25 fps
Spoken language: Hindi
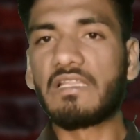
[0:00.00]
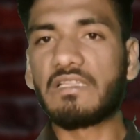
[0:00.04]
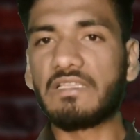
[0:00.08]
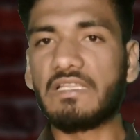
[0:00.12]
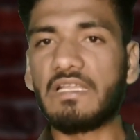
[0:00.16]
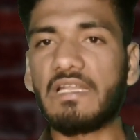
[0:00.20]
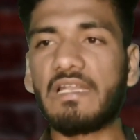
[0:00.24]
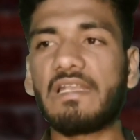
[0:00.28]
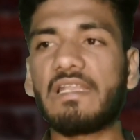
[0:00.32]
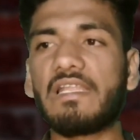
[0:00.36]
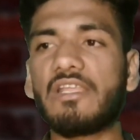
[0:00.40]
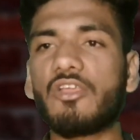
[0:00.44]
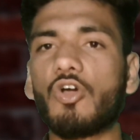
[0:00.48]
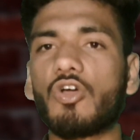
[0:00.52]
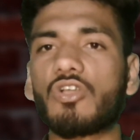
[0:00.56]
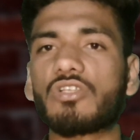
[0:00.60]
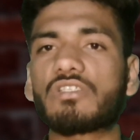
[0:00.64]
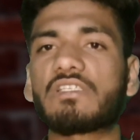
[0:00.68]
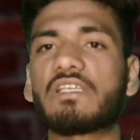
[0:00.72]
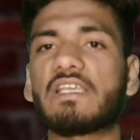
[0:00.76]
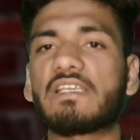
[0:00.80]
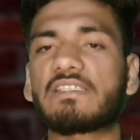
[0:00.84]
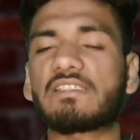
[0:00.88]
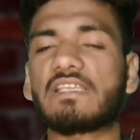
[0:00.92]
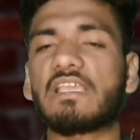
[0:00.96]
दिल्ली और
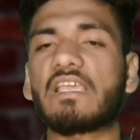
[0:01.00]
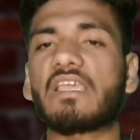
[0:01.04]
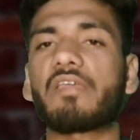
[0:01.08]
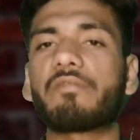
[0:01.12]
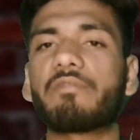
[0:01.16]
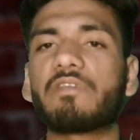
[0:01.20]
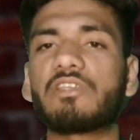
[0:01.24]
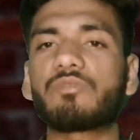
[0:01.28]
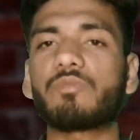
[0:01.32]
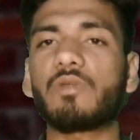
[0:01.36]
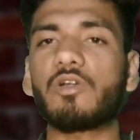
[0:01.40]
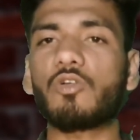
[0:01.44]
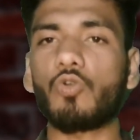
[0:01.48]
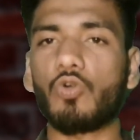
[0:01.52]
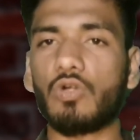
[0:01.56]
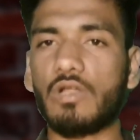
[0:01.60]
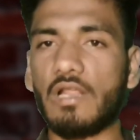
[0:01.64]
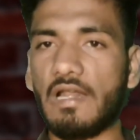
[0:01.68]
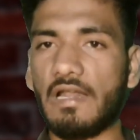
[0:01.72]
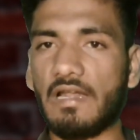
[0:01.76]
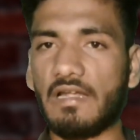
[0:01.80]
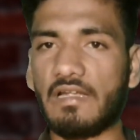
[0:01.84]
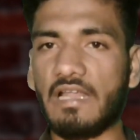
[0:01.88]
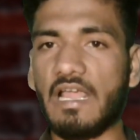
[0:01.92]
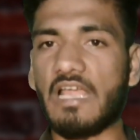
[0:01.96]
सीएसके के बीच में
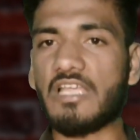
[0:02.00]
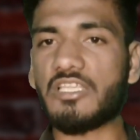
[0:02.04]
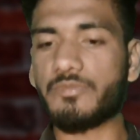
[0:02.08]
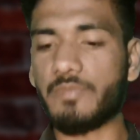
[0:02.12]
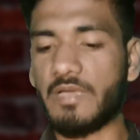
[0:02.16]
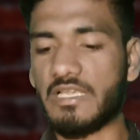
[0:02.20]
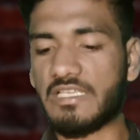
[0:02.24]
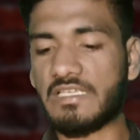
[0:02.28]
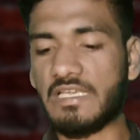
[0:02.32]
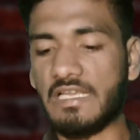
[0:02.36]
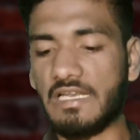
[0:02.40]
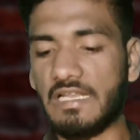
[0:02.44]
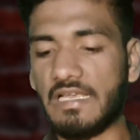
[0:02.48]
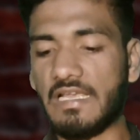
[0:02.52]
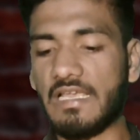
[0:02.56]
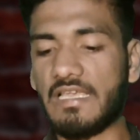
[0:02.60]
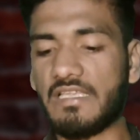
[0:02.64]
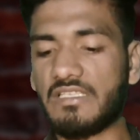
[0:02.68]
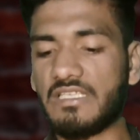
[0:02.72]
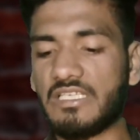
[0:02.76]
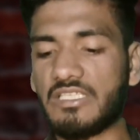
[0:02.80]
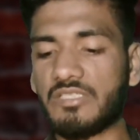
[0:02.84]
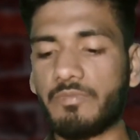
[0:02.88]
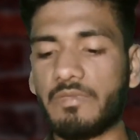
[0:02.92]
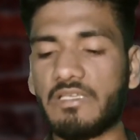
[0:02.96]
टोटल अट्ठाईस मैच खेले गए
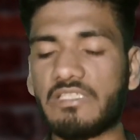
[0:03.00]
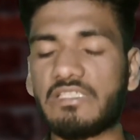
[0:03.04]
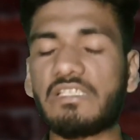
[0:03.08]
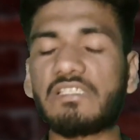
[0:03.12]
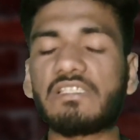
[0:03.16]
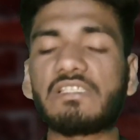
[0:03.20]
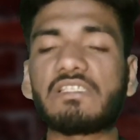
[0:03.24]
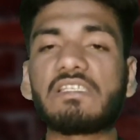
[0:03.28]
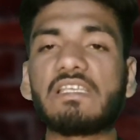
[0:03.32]
हैं जिसमें से